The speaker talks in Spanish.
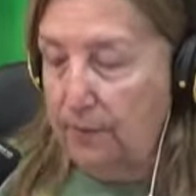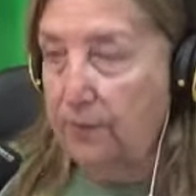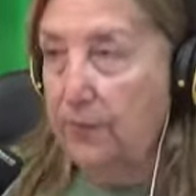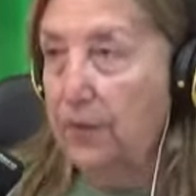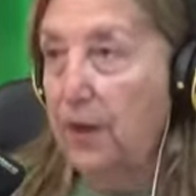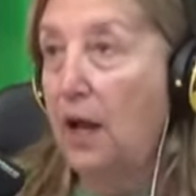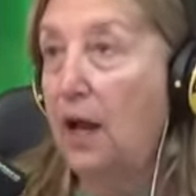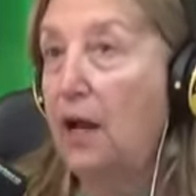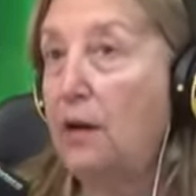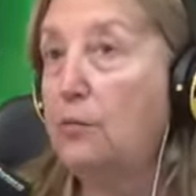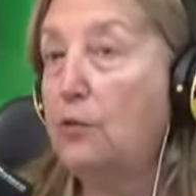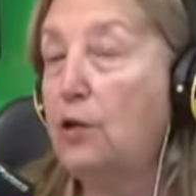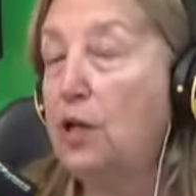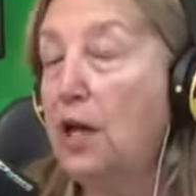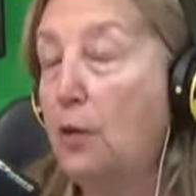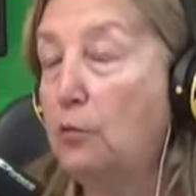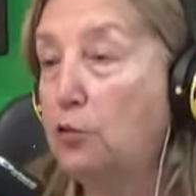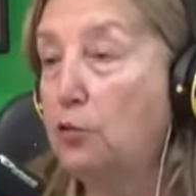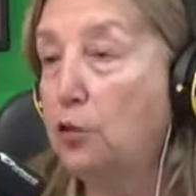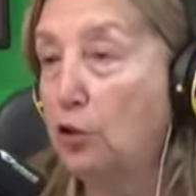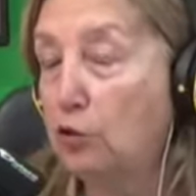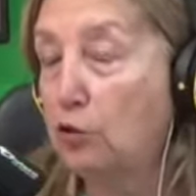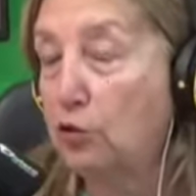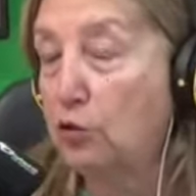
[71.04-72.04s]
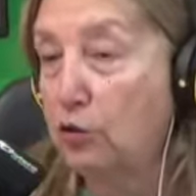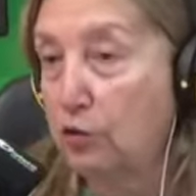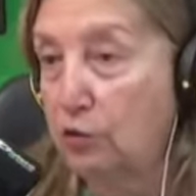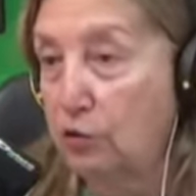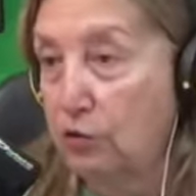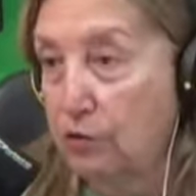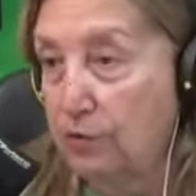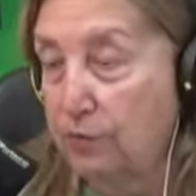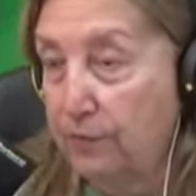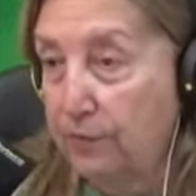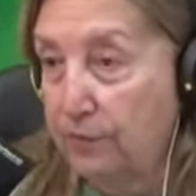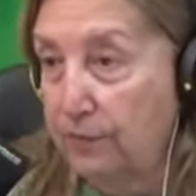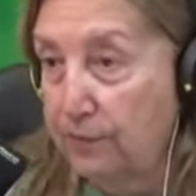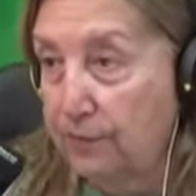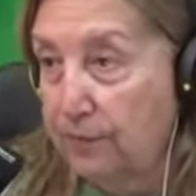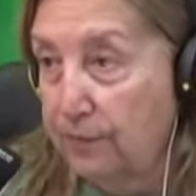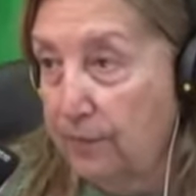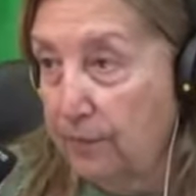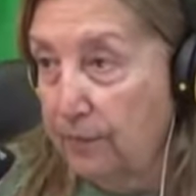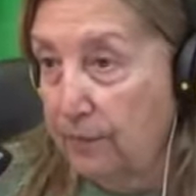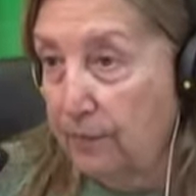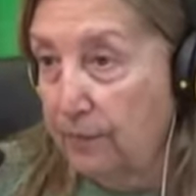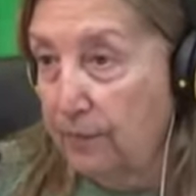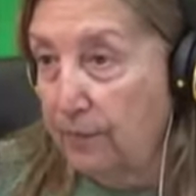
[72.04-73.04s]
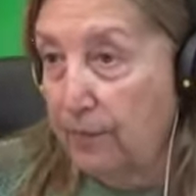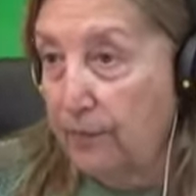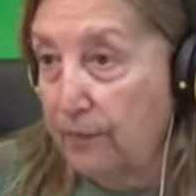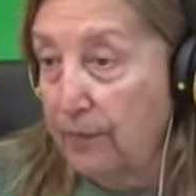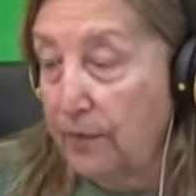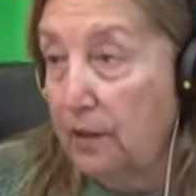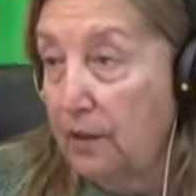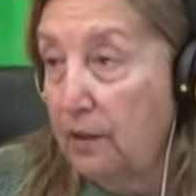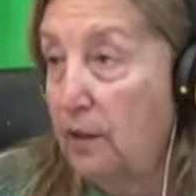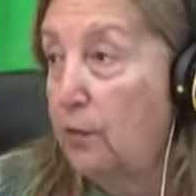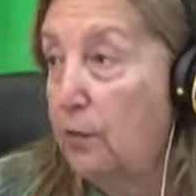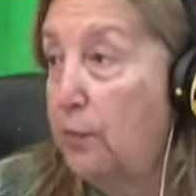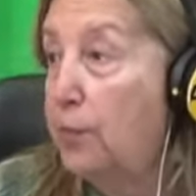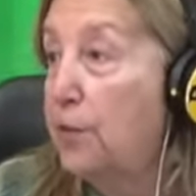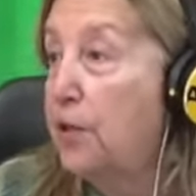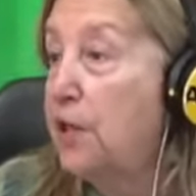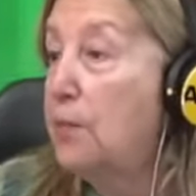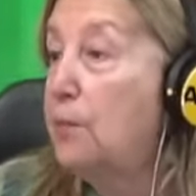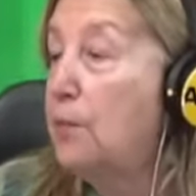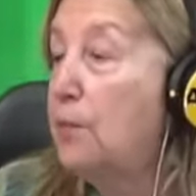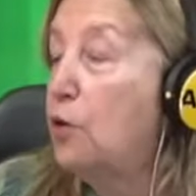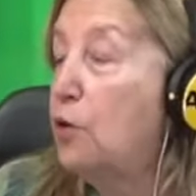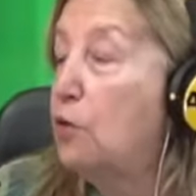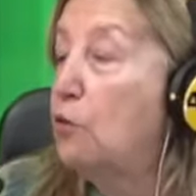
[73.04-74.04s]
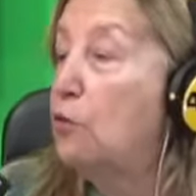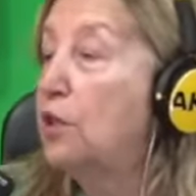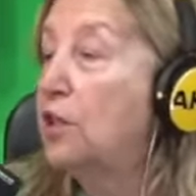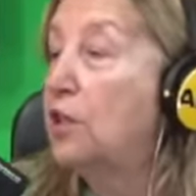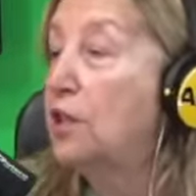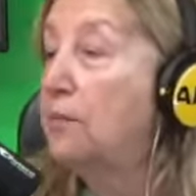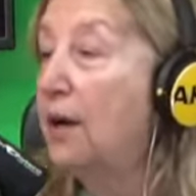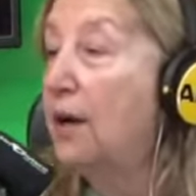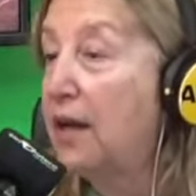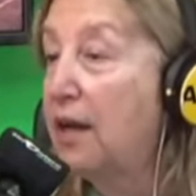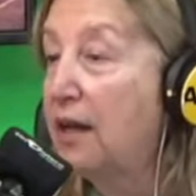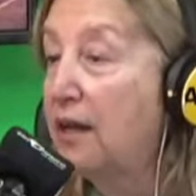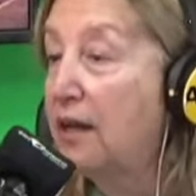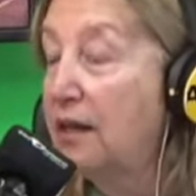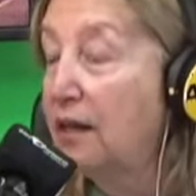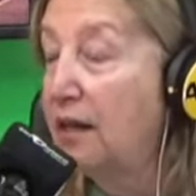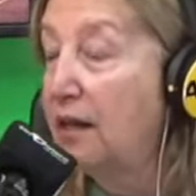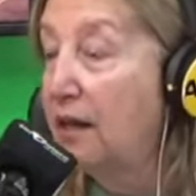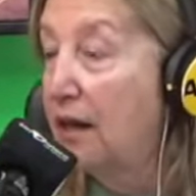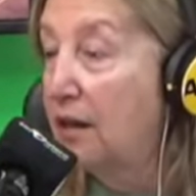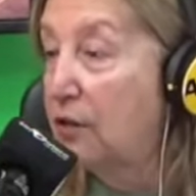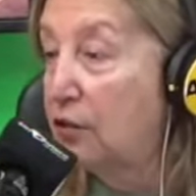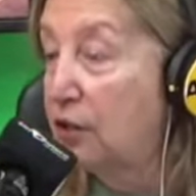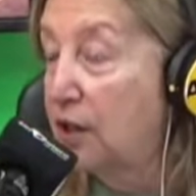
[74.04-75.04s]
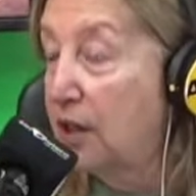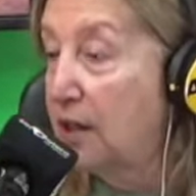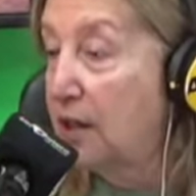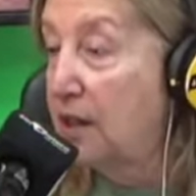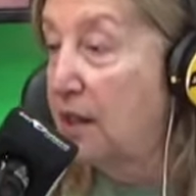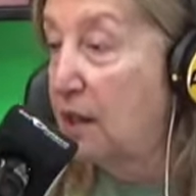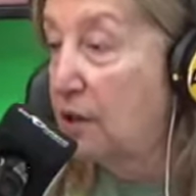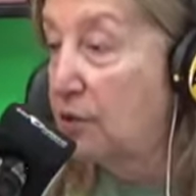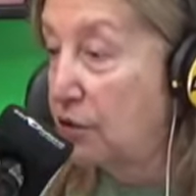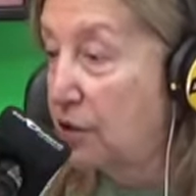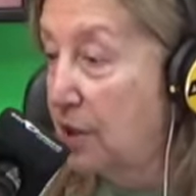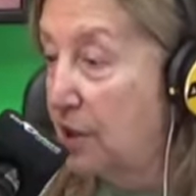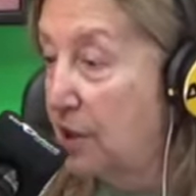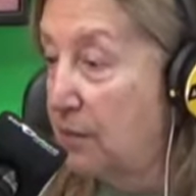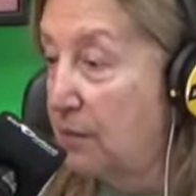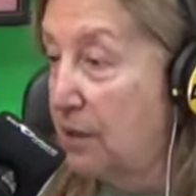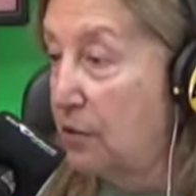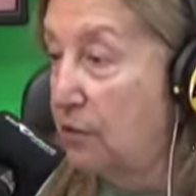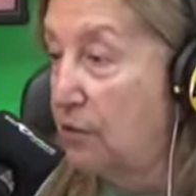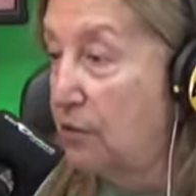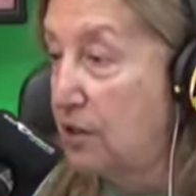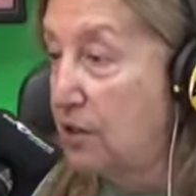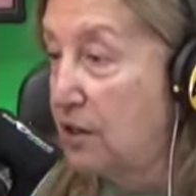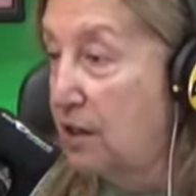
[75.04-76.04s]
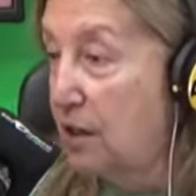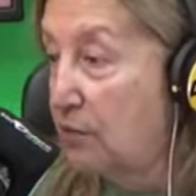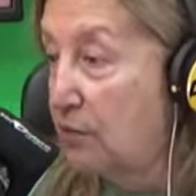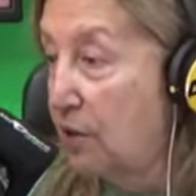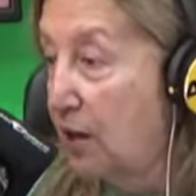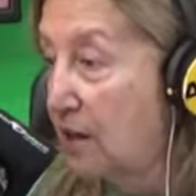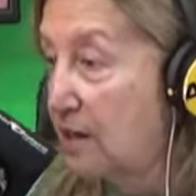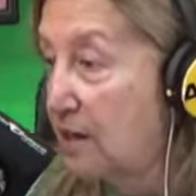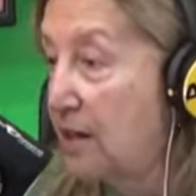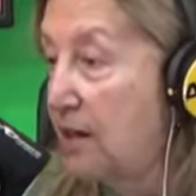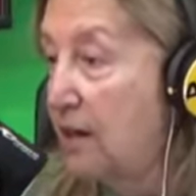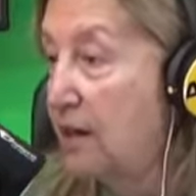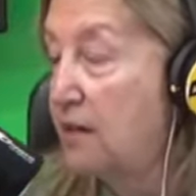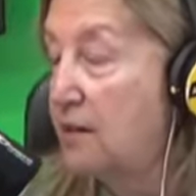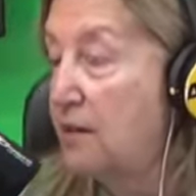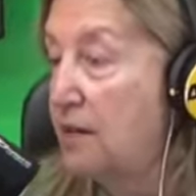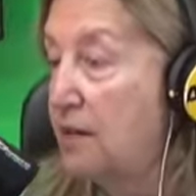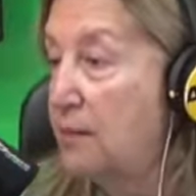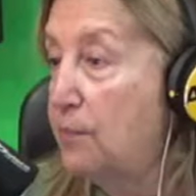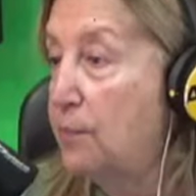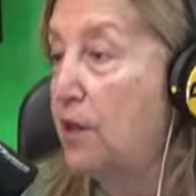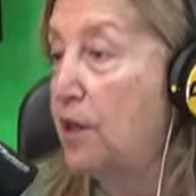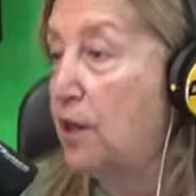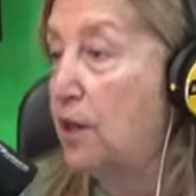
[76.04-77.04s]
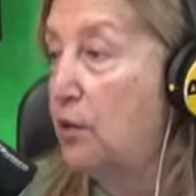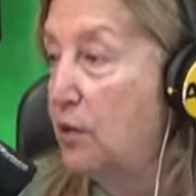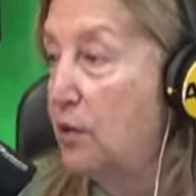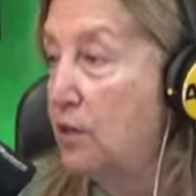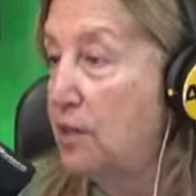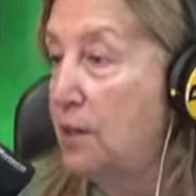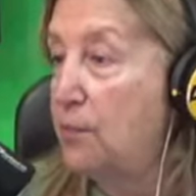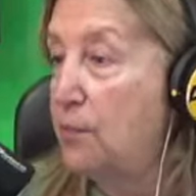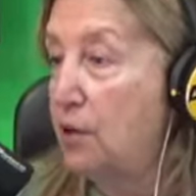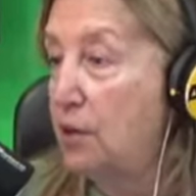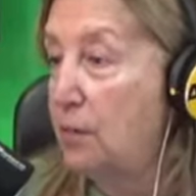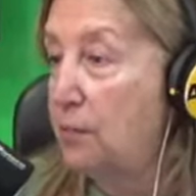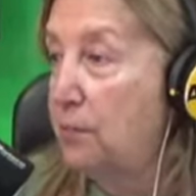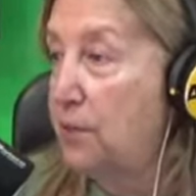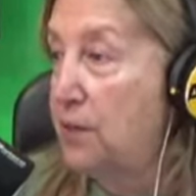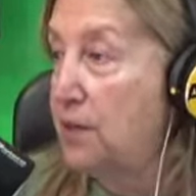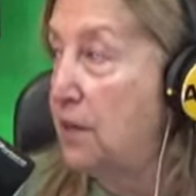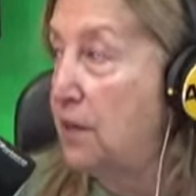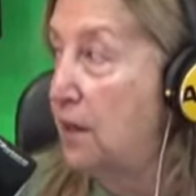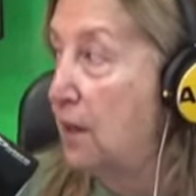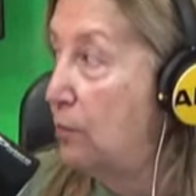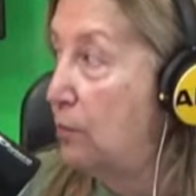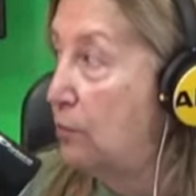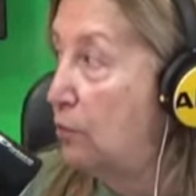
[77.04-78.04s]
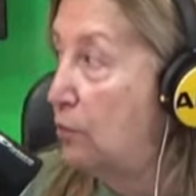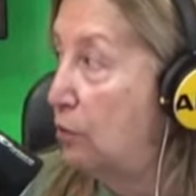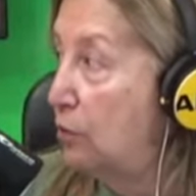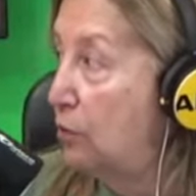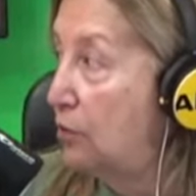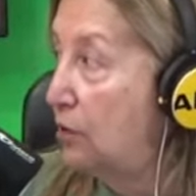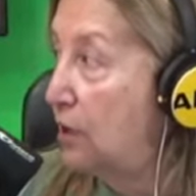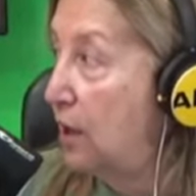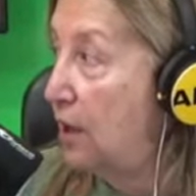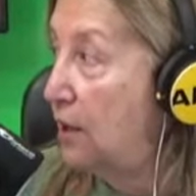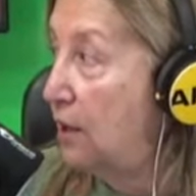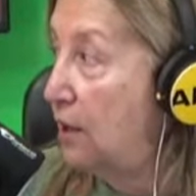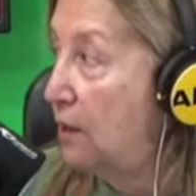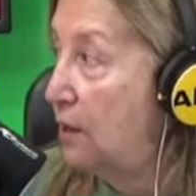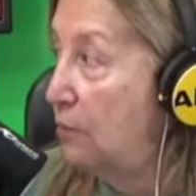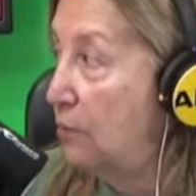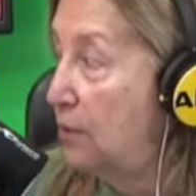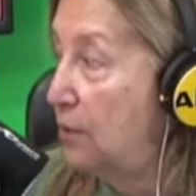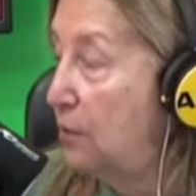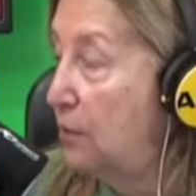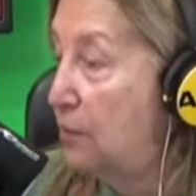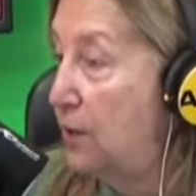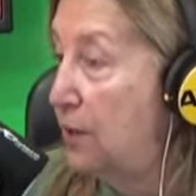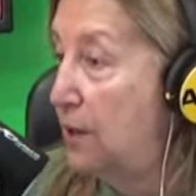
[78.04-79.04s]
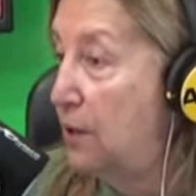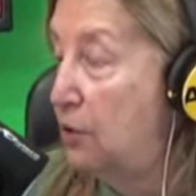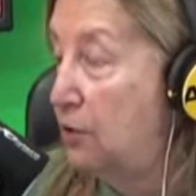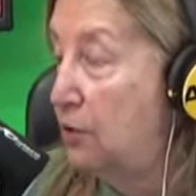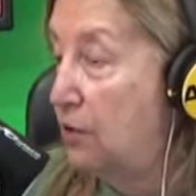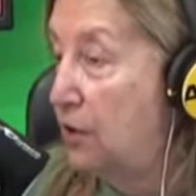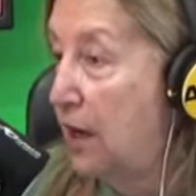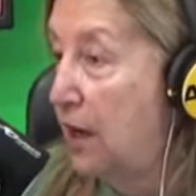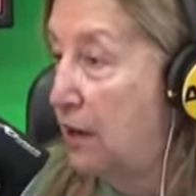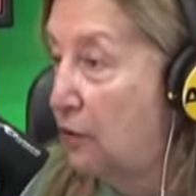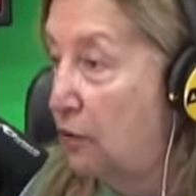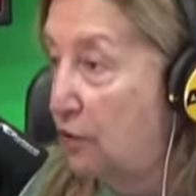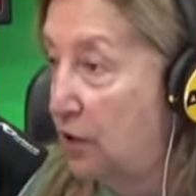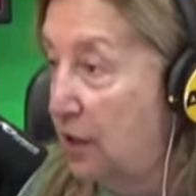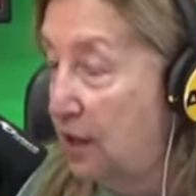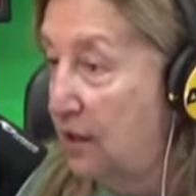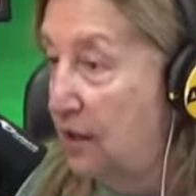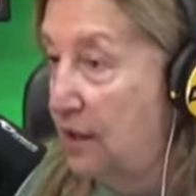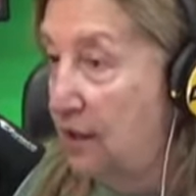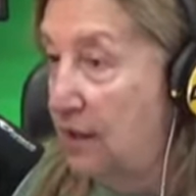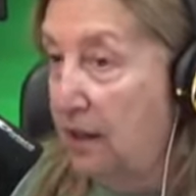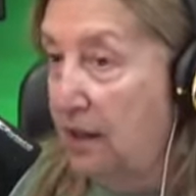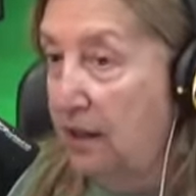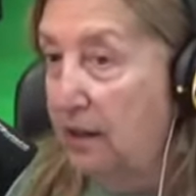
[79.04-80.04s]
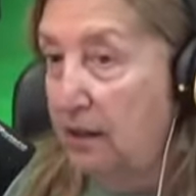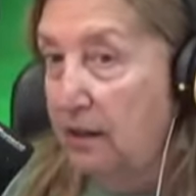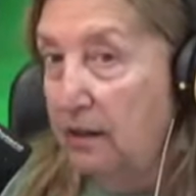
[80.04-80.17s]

Árboles autóctonos. Claro, árboles Los podemos cultivar ahí en la agrotécnica, yo ya le vengo diciendo a Araceli, Araceli, ¿por qué no hacemos especies autóctonas en el vivero de la agrotécnica